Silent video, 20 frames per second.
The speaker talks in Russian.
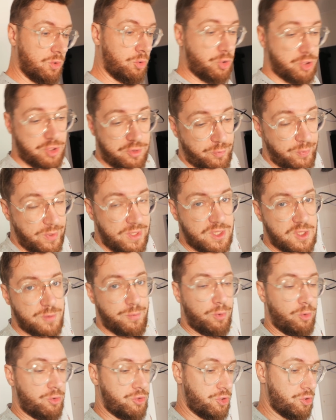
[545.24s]
Тоже, в
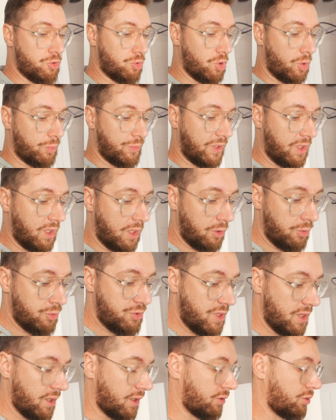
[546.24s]
принципе, очень удобно для людей,